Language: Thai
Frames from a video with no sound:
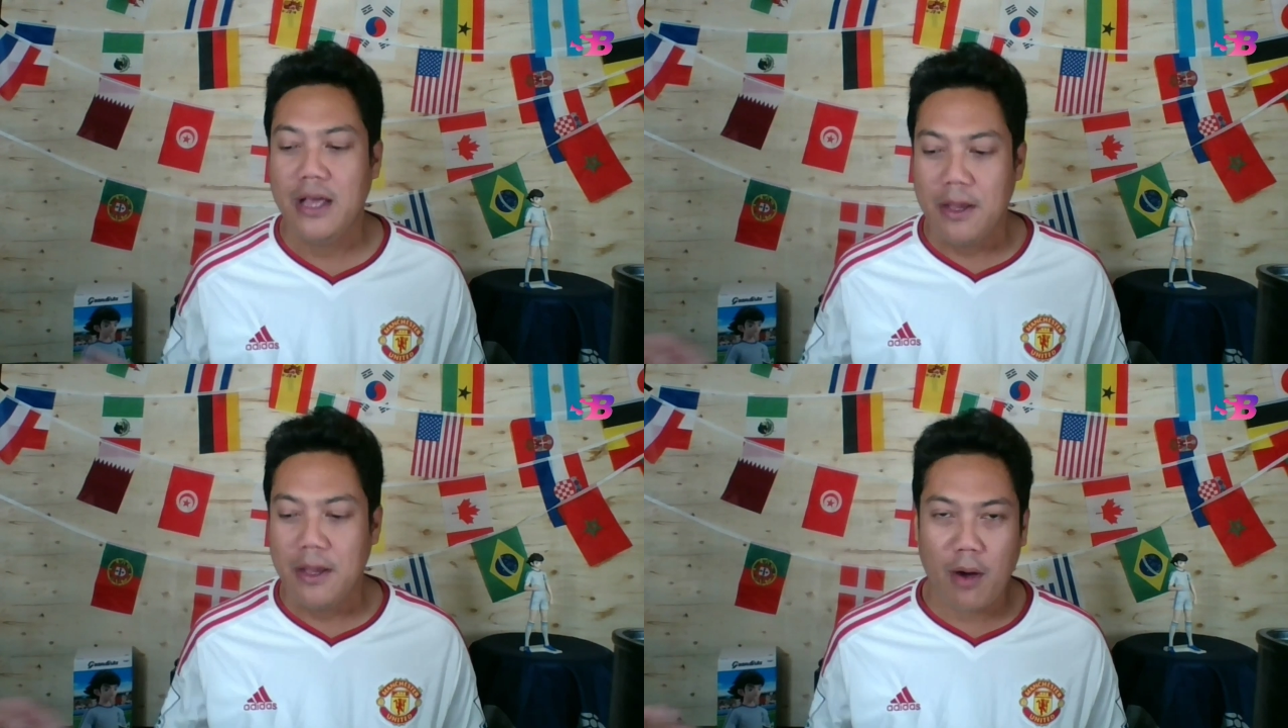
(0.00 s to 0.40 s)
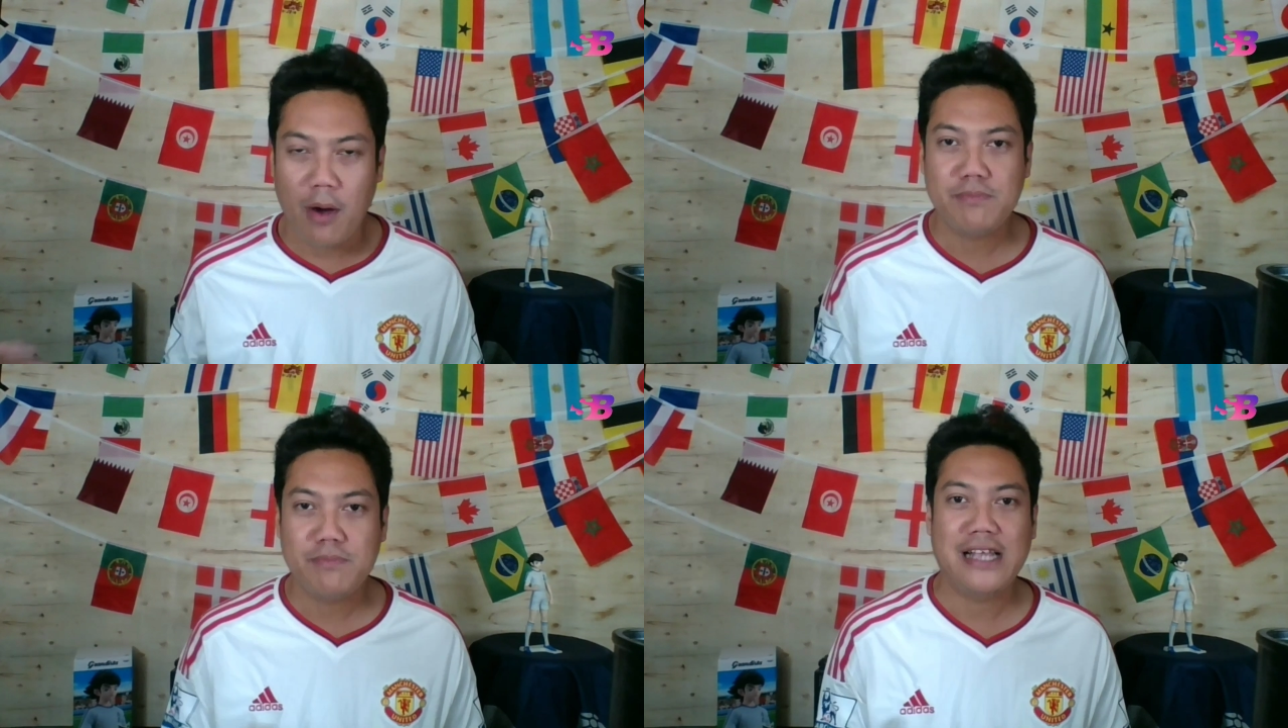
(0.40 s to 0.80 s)
พอบอล
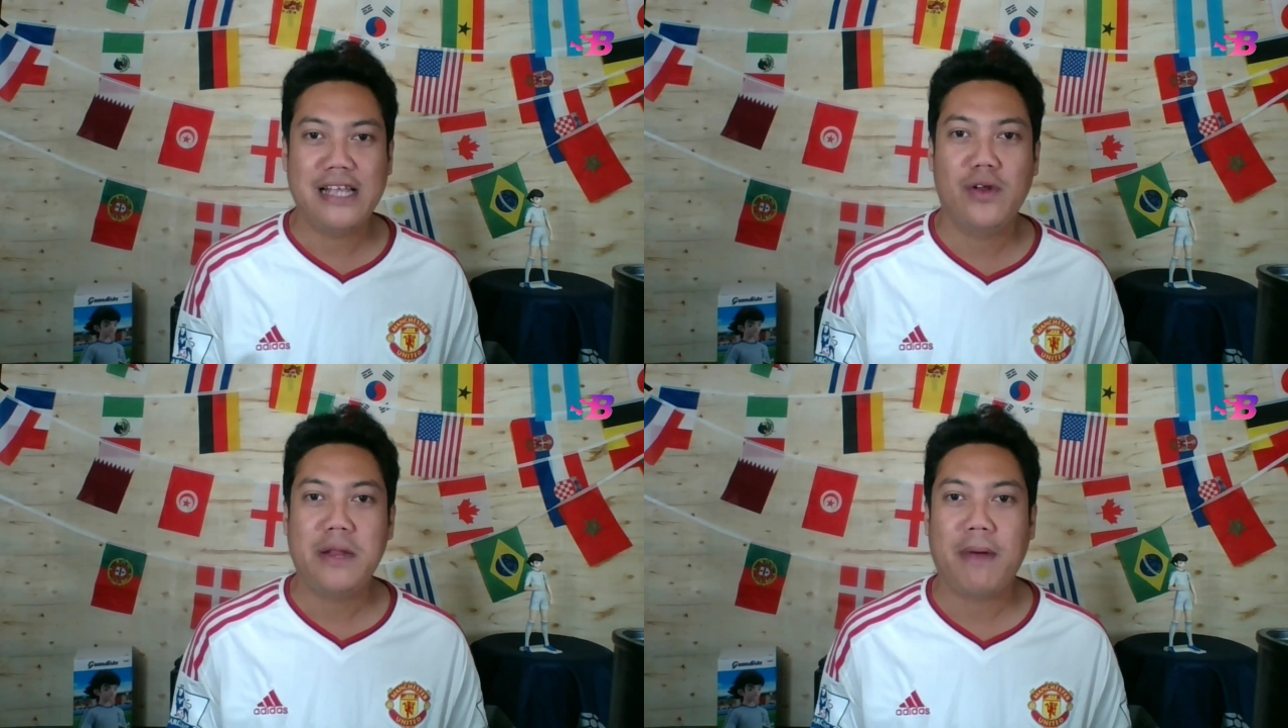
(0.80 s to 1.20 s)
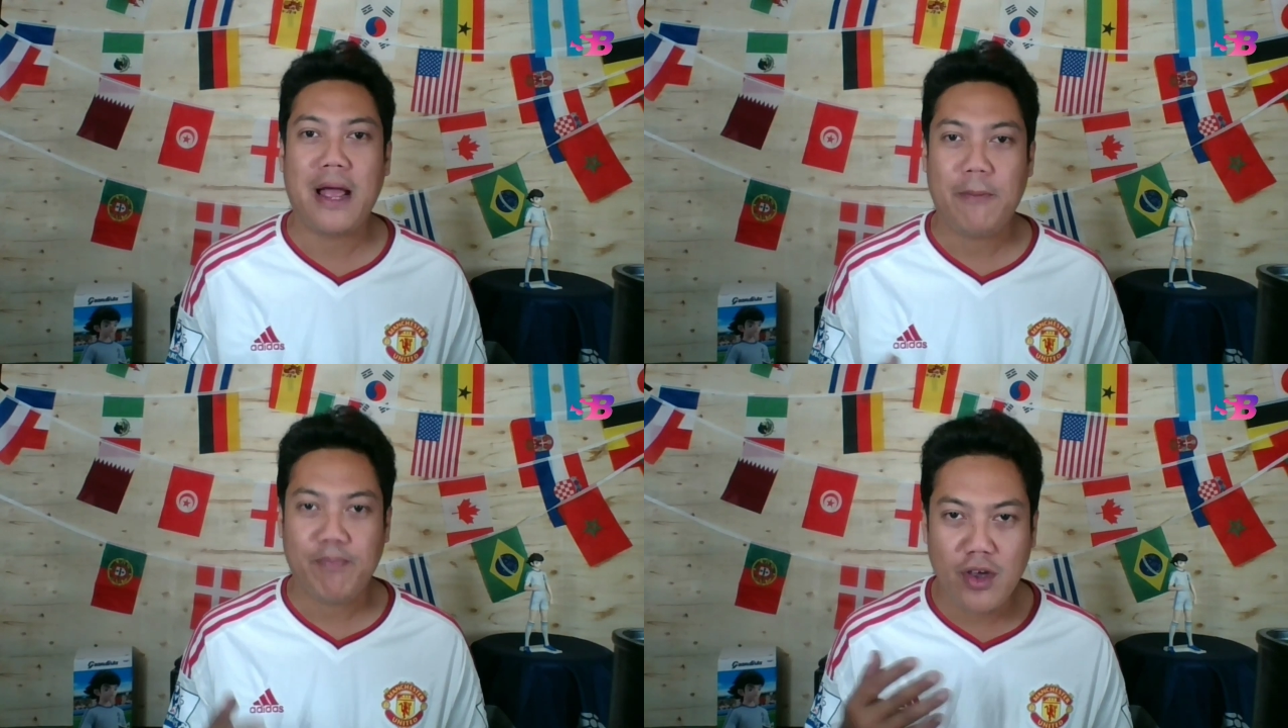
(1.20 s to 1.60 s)
ผ่านโยลิสไป
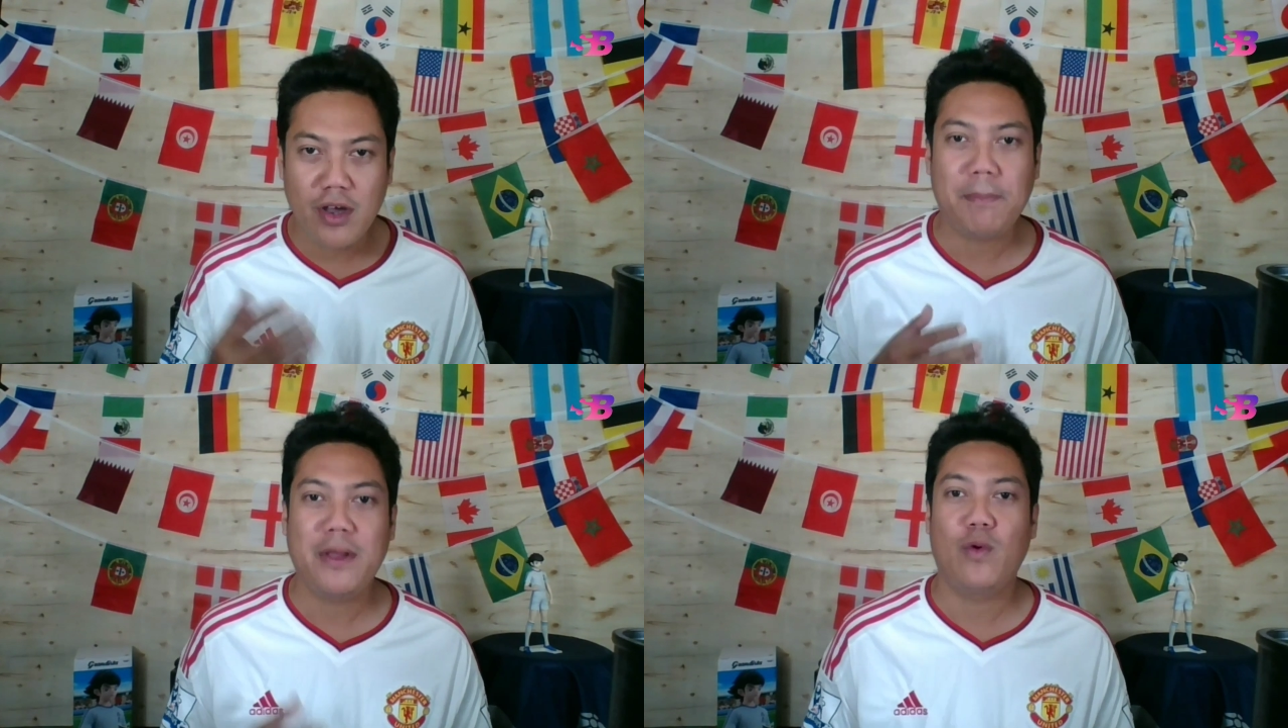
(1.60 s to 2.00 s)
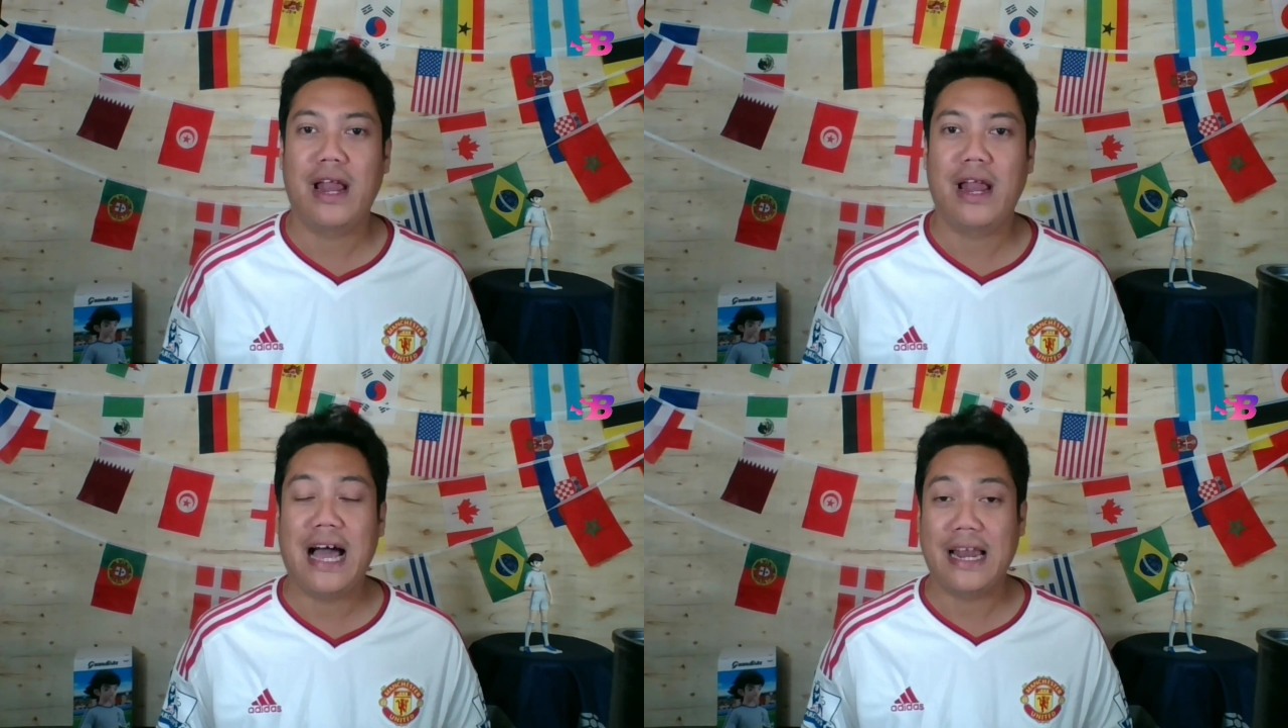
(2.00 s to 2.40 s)
ก็ยังเป็นวา
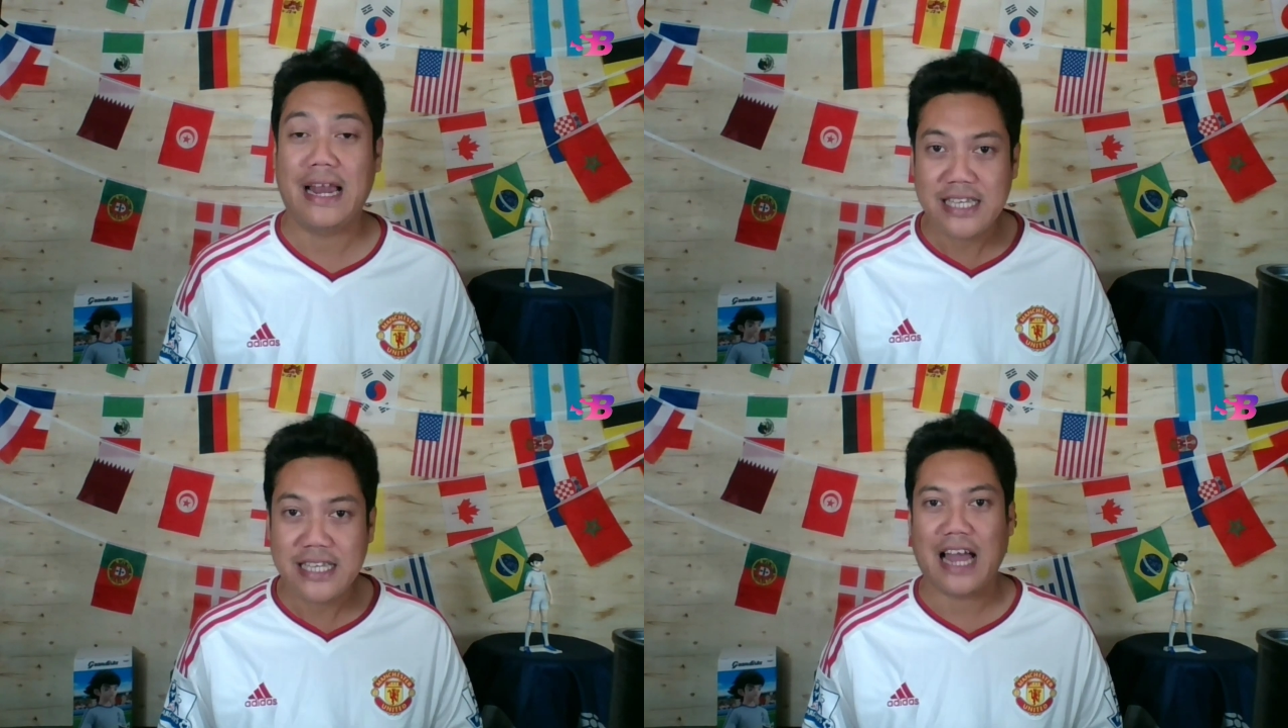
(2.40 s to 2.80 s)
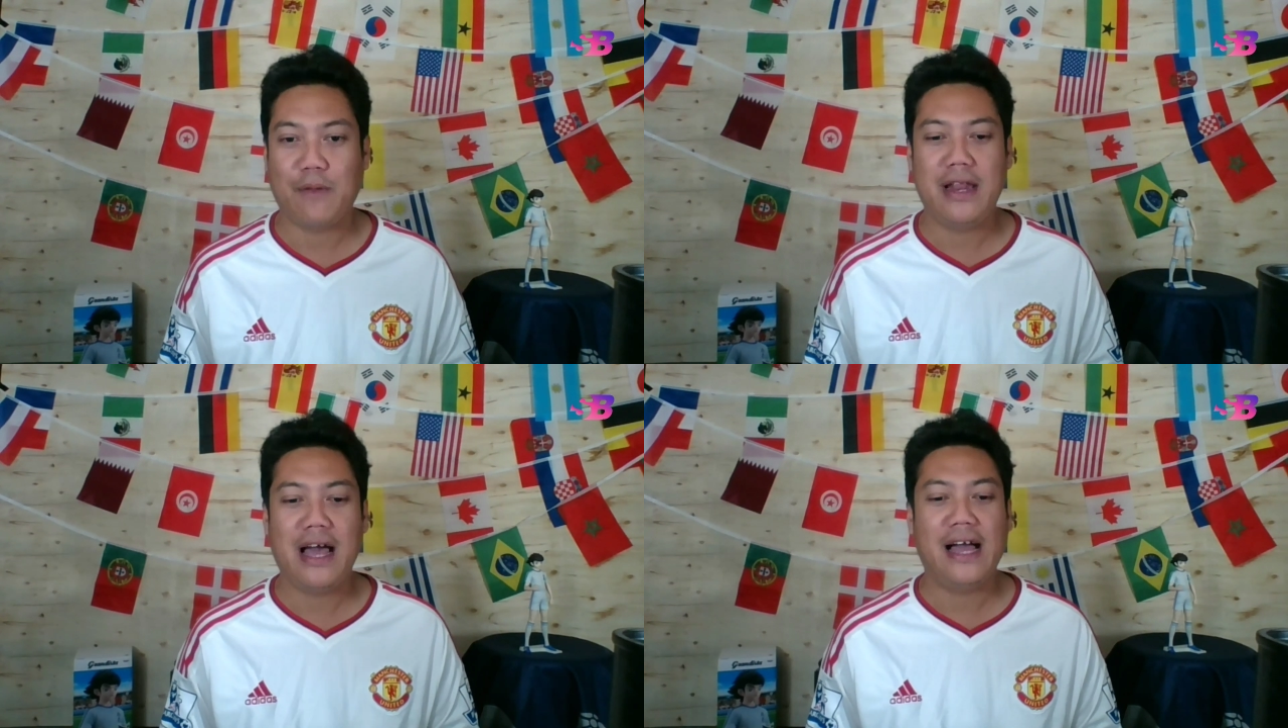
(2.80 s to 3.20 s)
ลานที่สกัดไว้
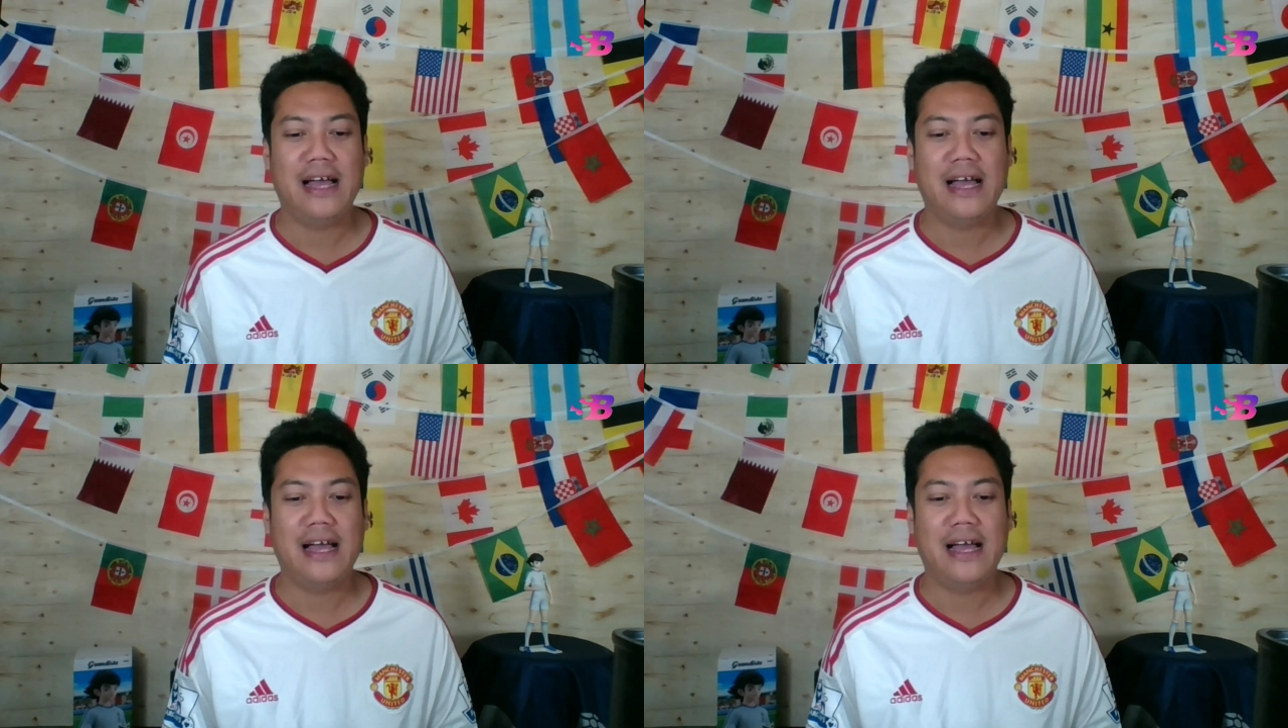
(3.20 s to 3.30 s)
ได้